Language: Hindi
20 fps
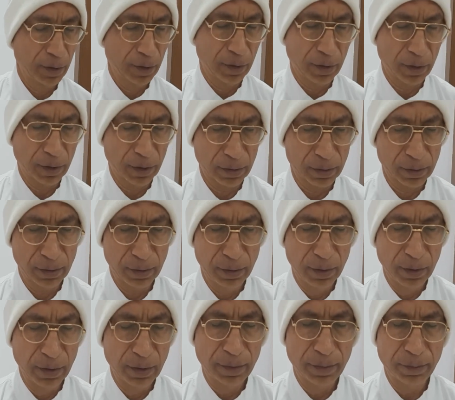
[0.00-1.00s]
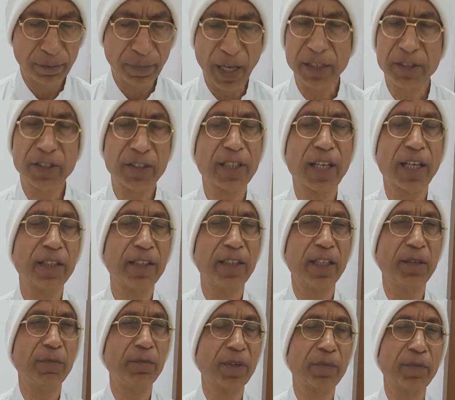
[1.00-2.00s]
और पाँच सात
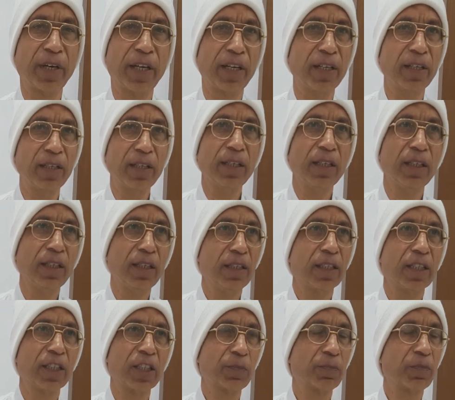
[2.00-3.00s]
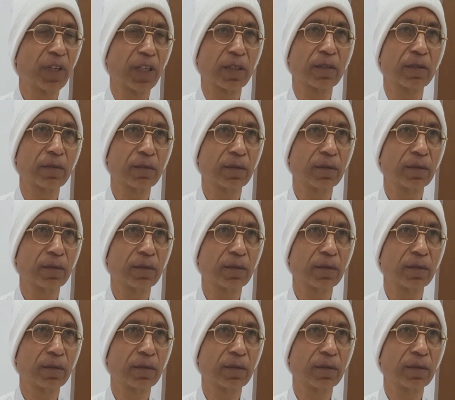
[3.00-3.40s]
दिन में मैंने इस पर